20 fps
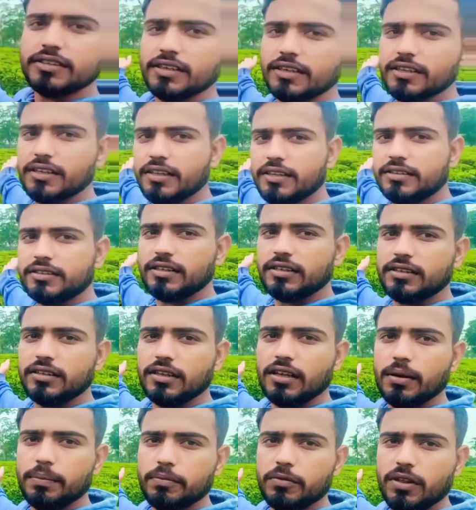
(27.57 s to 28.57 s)
ये देख सकते
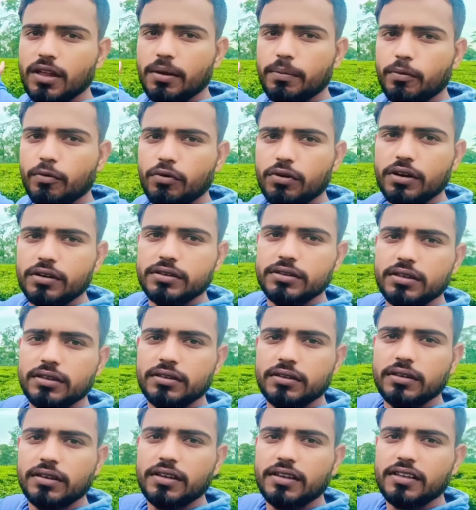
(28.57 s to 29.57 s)
हैं आप चाय प्रोडक्शन
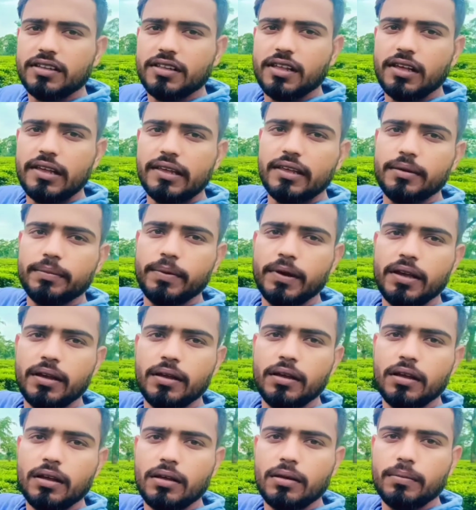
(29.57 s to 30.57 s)
ये चाय की पे
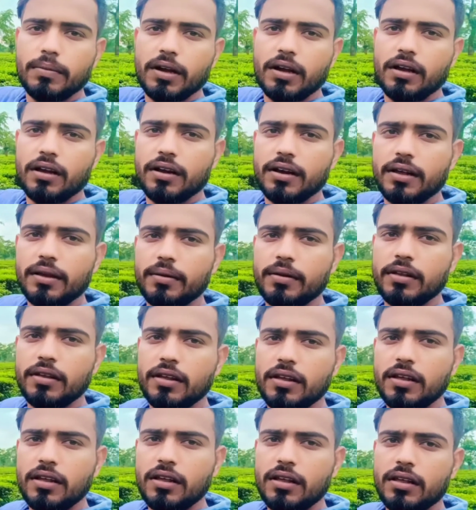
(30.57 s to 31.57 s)
बगान है
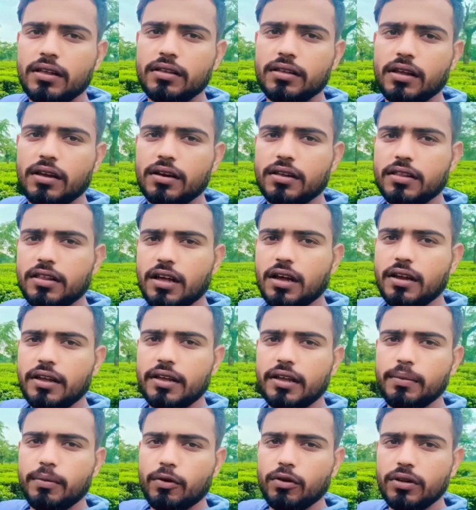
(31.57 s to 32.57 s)
सारे चाय
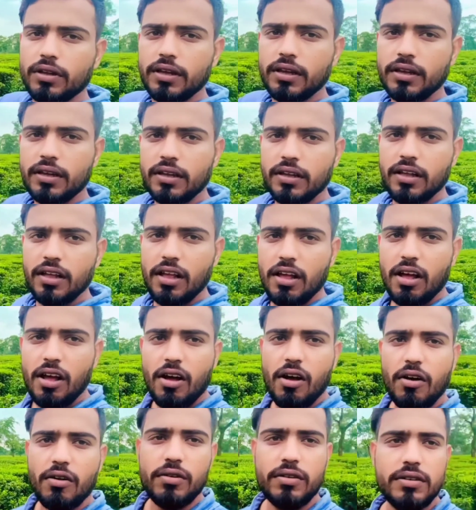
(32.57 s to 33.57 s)
के पौधे हैं
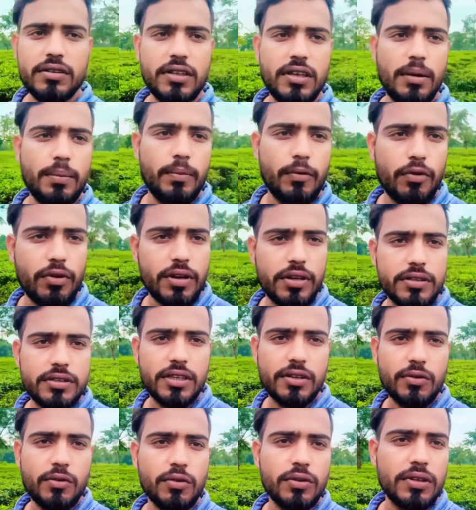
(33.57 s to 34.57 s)
और इनका
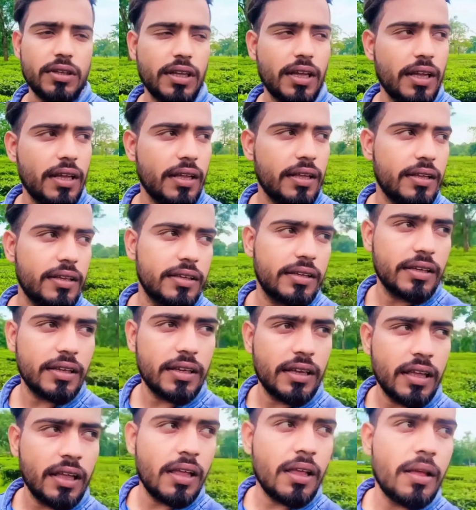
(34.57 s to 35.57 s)
प्रोडक्शन होता है
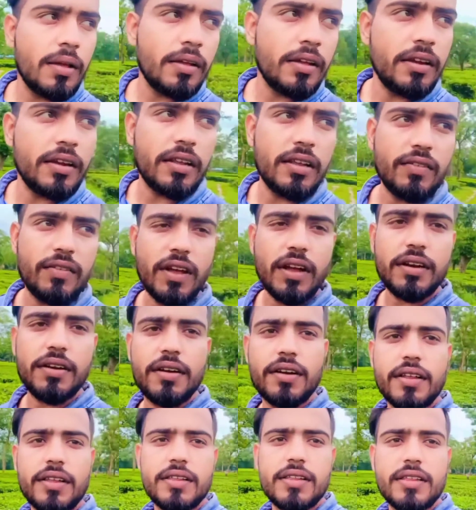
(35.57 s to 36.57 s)
इनकी
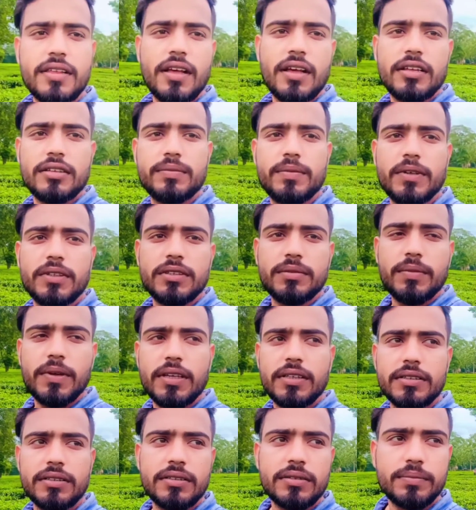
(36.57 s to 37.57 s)
फैक्ट्री इसी आसपास में
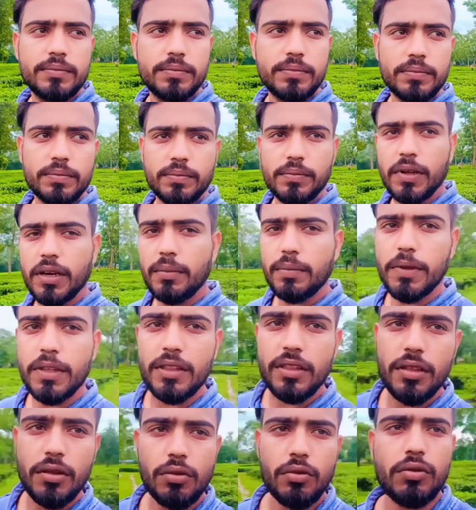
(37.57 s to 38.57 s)
है मेरे
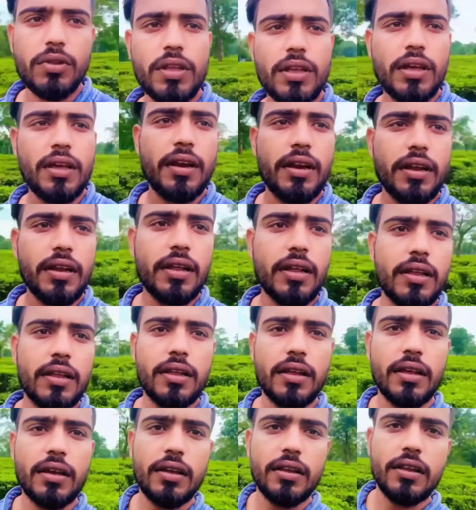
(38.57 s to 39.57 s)
पीछे जो देख रहे हैं
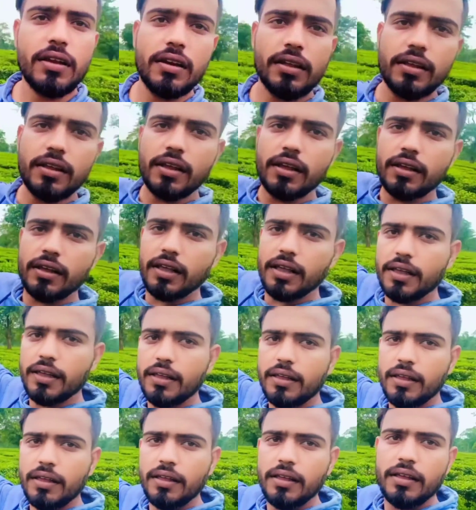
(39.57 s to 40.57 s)
इधर ही है कहीं
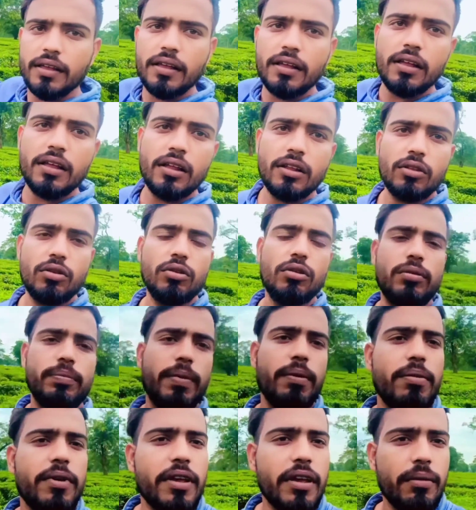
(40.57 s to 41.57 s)
तो इस
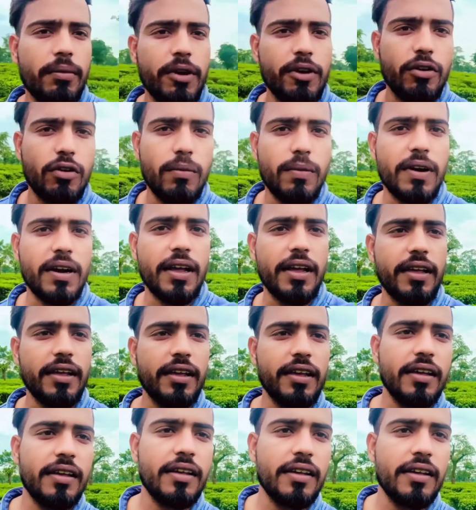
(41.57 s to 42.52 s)
पर भी एक वीडियो बनाएंगे